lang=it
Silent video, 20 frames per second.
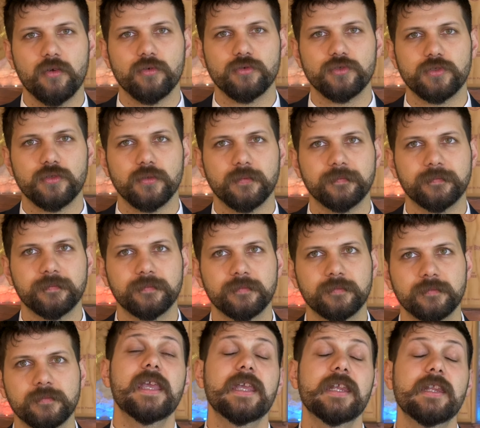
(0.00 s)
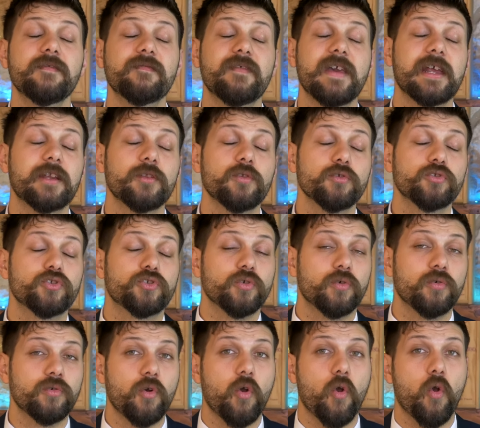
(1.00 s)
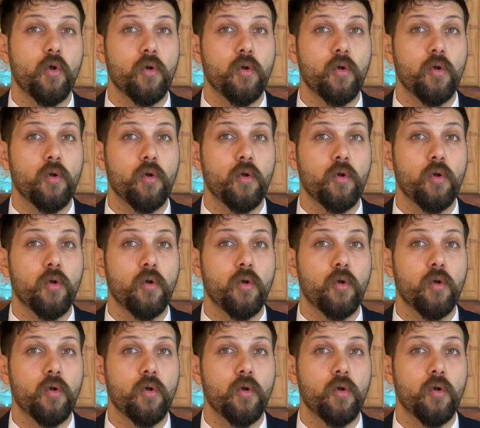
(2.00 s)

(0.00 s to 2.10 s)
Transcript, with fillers: agosto. In inverno sono